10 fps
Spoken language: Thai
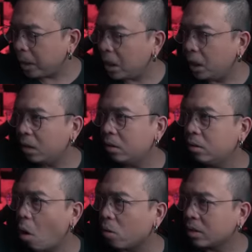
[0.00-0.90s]
ผี
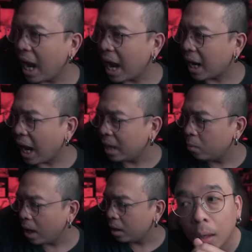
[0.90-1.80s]
ดอกหญ้าใคร
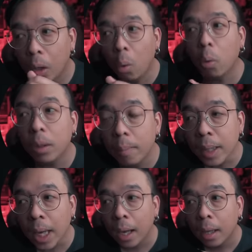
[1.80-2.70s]
วะ ลูกหรือ
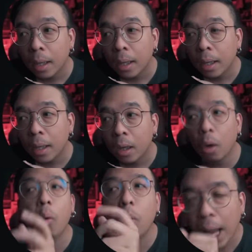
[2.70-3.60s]
เมีย
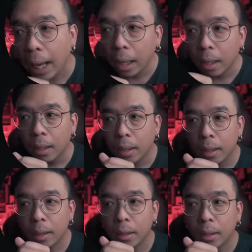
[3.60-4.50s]
ลูกแหละ
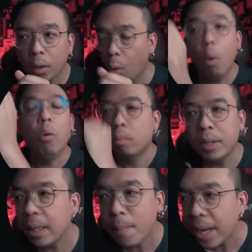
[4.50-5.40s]
ลูก
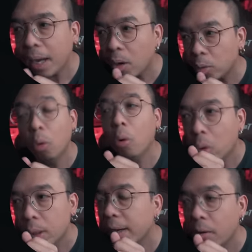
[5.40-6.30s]
ไม่ใช่เมียหรอกลูก
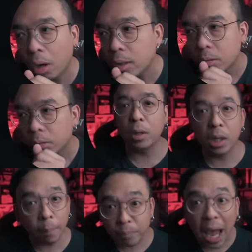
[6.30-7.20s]
แน่นอน
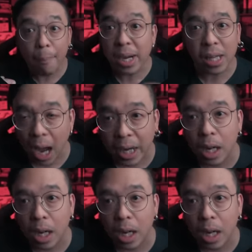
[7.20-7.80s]
เกือบตามไม่ทัน